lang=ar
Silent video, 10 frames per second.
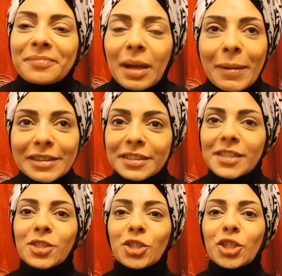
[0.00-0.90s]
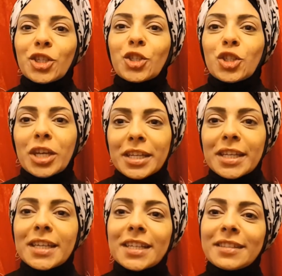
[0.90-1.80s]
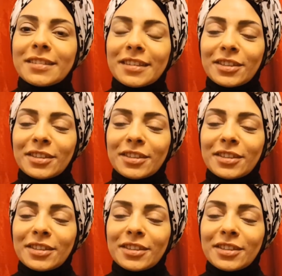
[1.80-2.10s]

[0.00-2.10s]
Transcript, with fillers: عملت ريسيرش قريت